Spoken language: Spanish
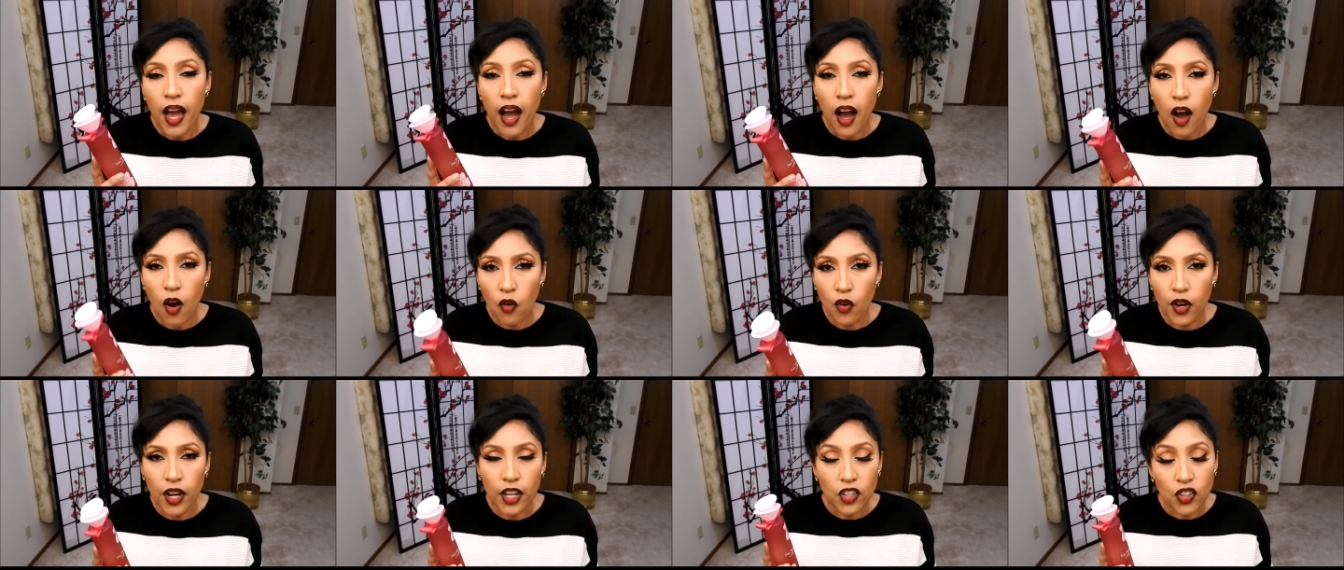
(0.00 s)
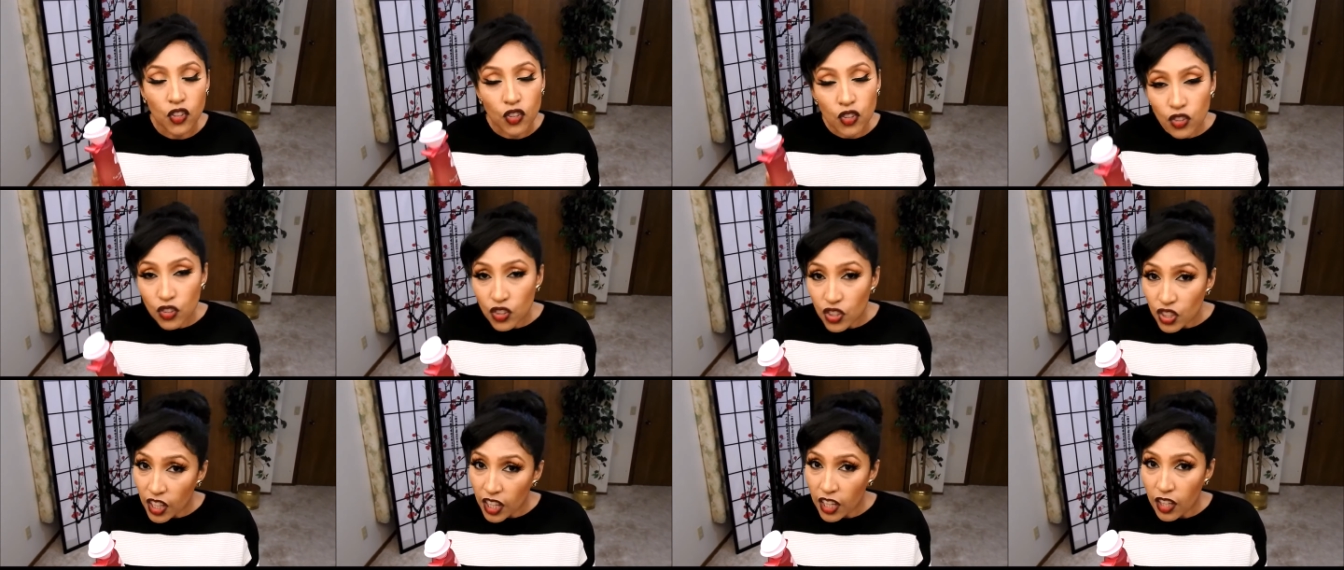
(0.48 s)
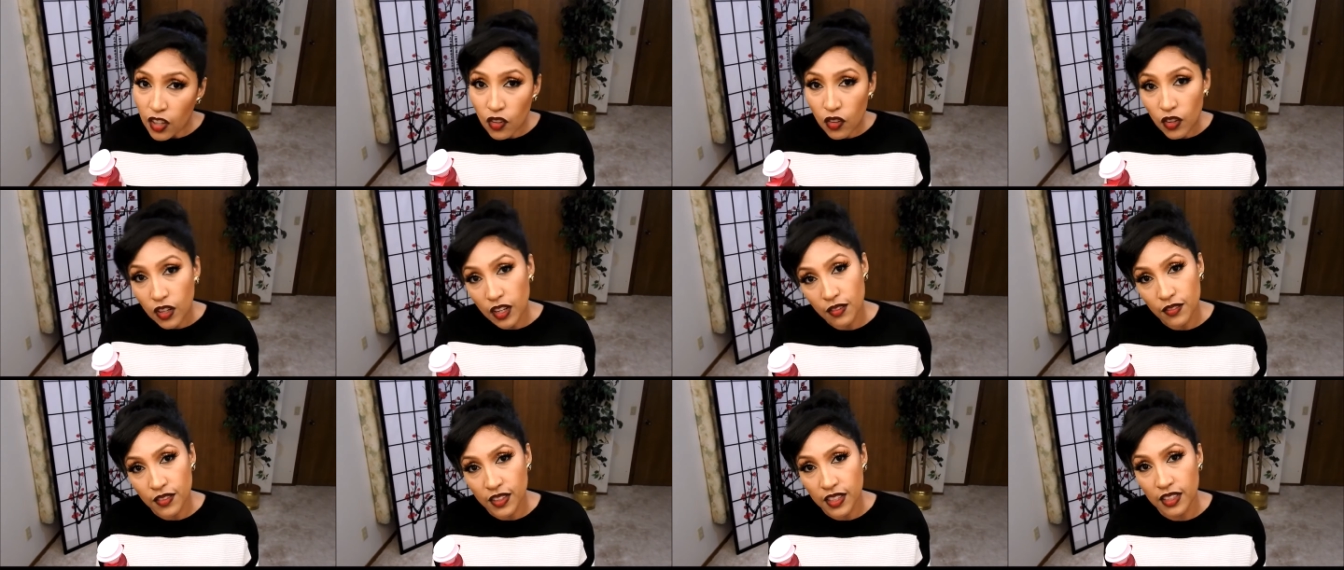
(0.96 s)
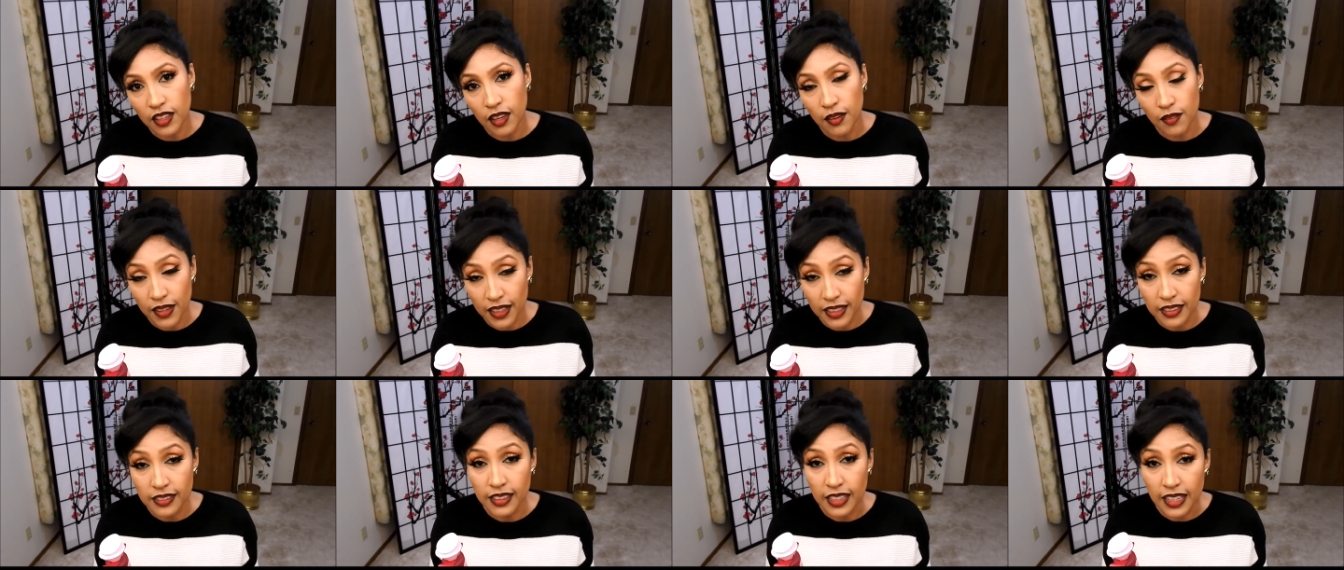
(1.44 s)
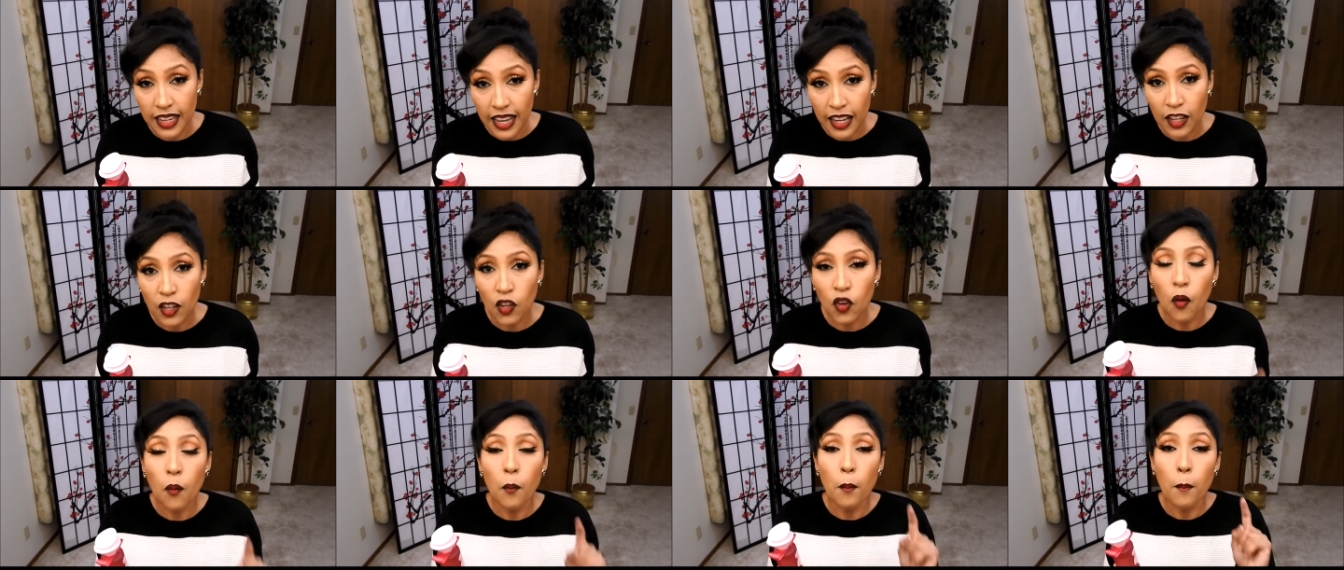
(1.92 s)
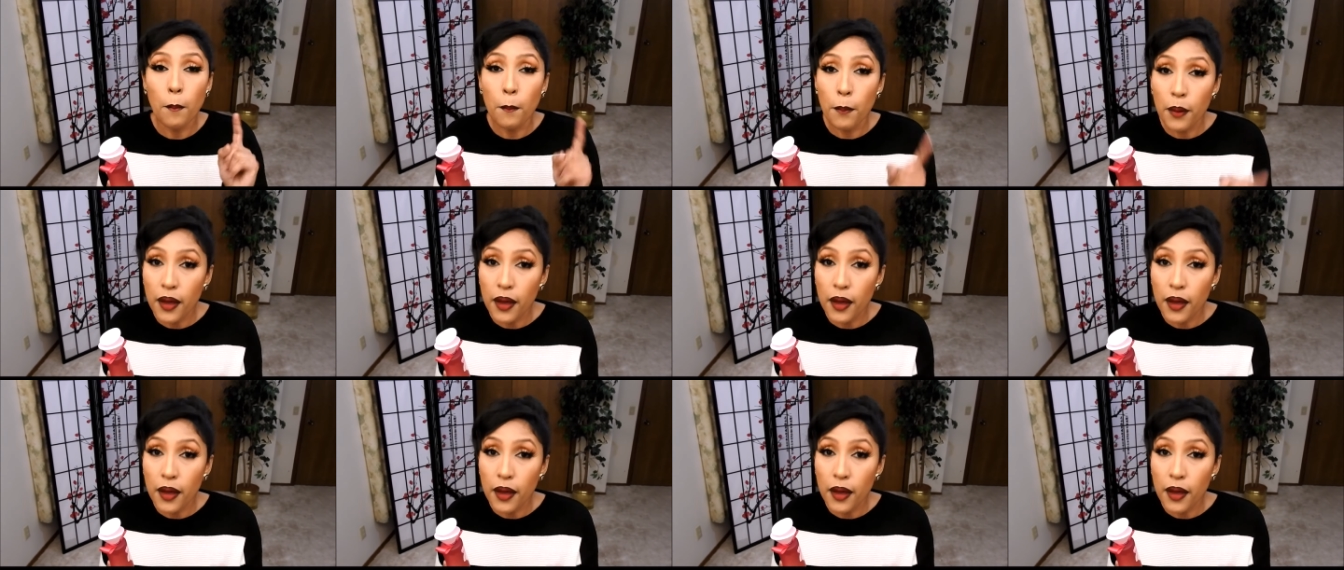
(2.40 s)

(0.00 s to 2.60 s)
Ahora, yo no tengo la Vie de Lanco,